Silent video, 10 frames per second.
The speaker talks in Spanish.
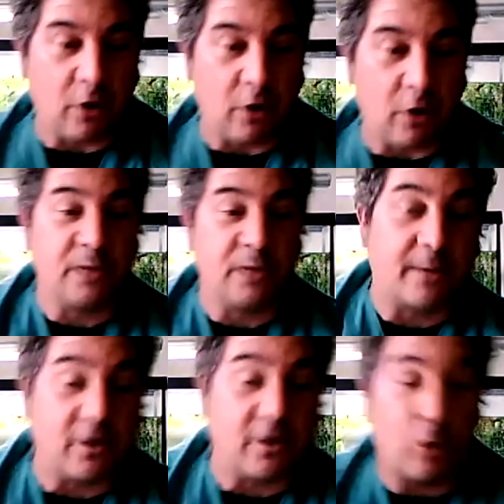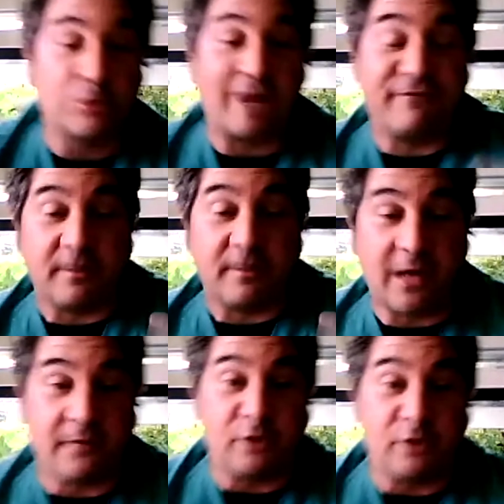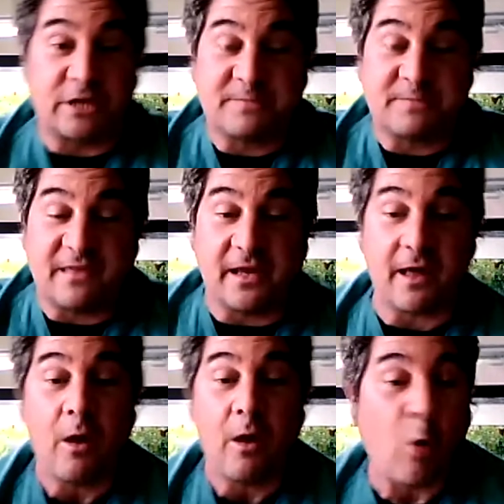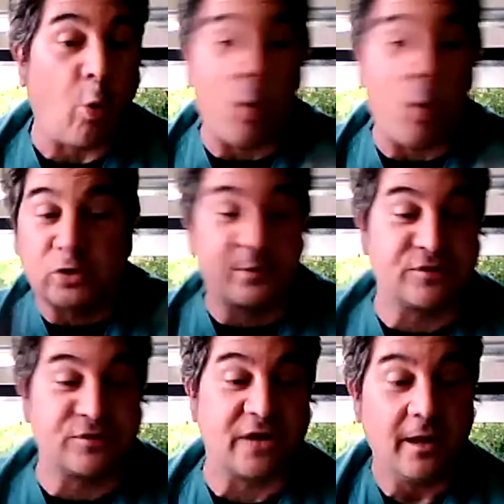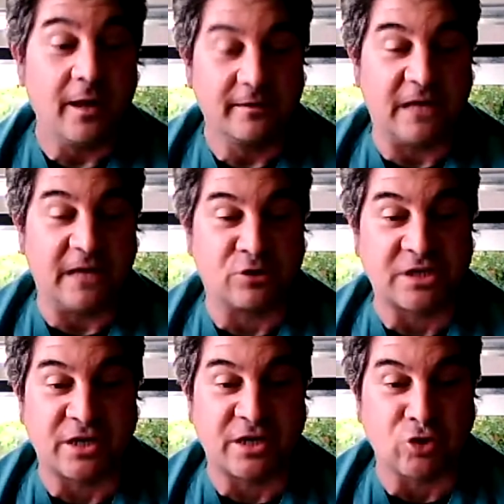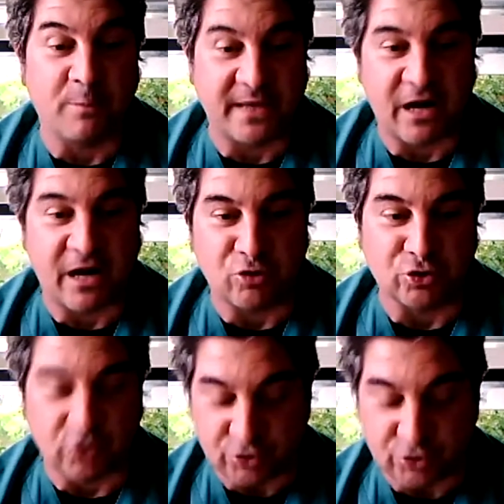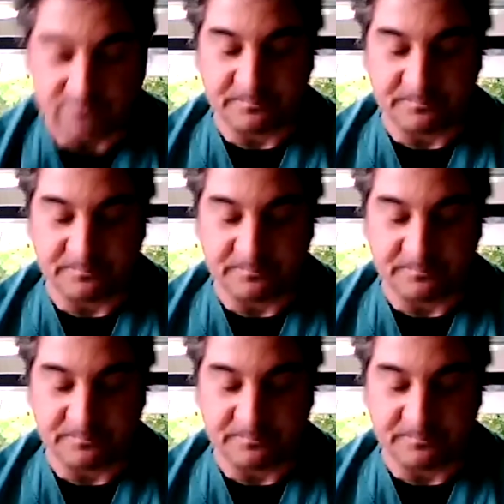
o no tiene por qué hablar otra enfermera de otra especialidad u otro profesional de las cosas que nos competen a nosotros.